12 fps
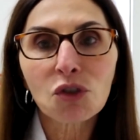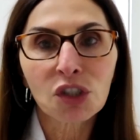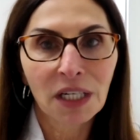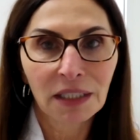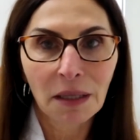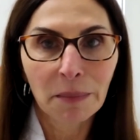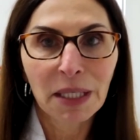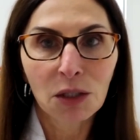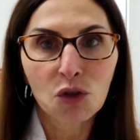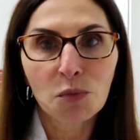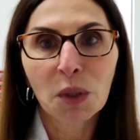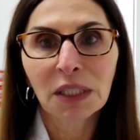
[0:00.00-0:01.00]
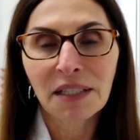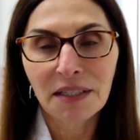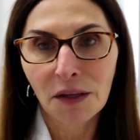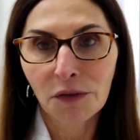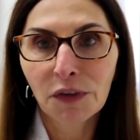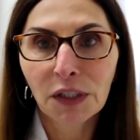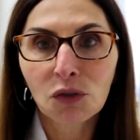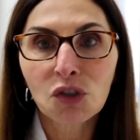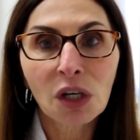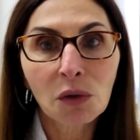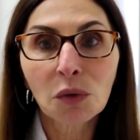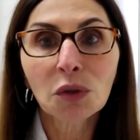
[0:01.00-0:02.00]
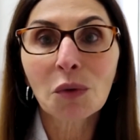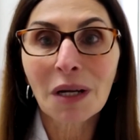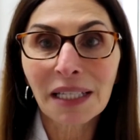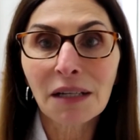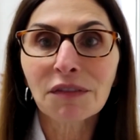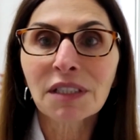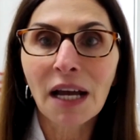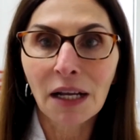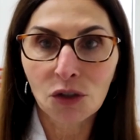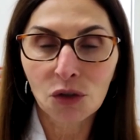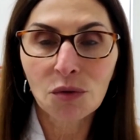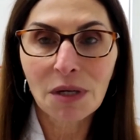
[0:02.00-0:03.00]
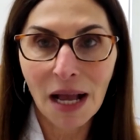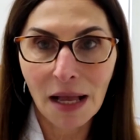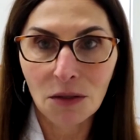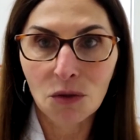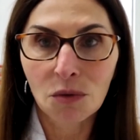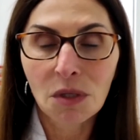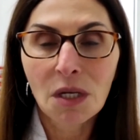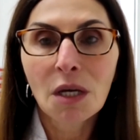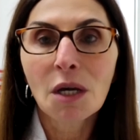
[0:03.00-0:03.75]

tratamentos podem ser feitos de acordo com a gravidade do caso.